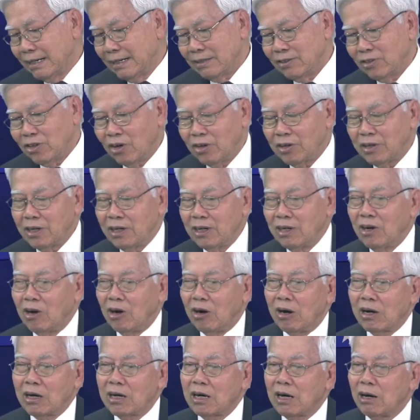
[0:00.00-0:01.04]
cho nên
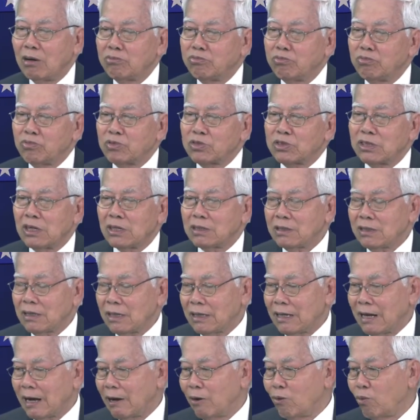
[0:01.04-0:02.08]
họ không thích
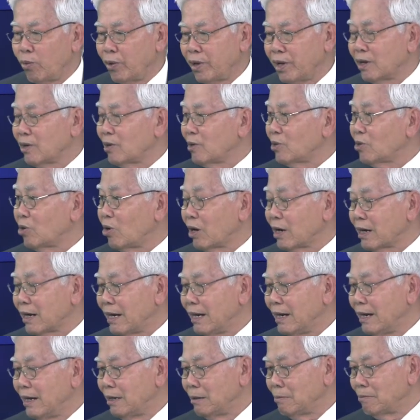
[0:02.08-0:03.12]
giao quyền cho cái
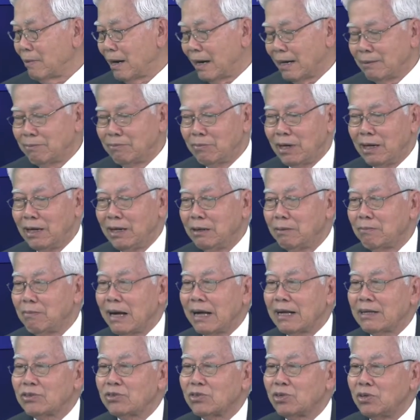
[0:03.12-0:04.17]
liên bang mà liên
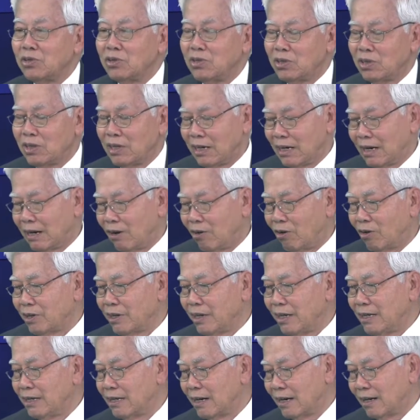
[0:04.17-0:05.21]
bang thường là họ
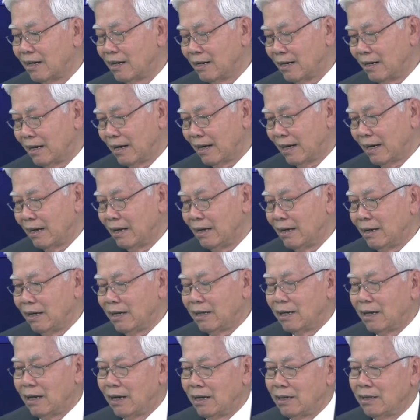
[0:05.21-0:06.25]
nghi ngờ là
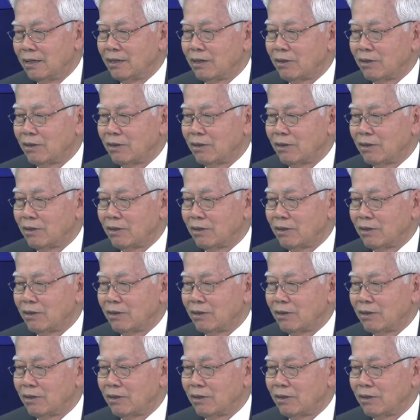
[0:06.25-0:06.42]
à,